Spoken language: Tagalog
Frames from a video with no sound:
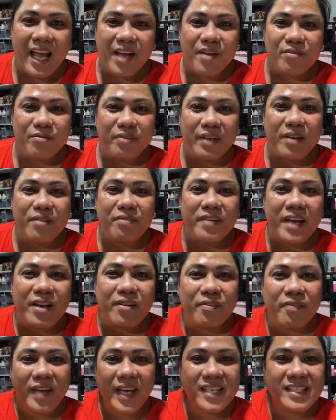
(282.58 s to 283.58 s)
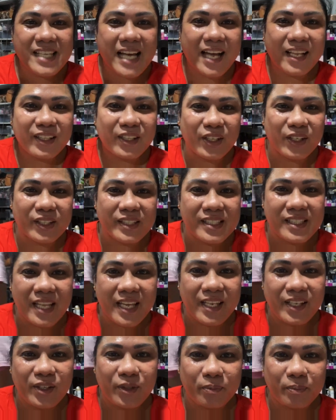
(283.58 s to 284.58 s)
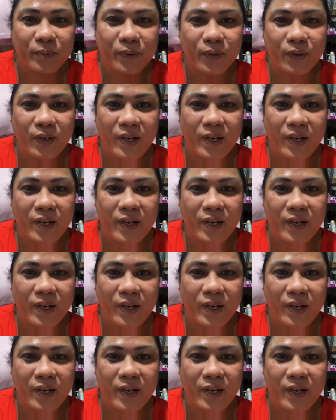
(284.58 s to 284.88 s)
Vivian Fe Santos, thank you po.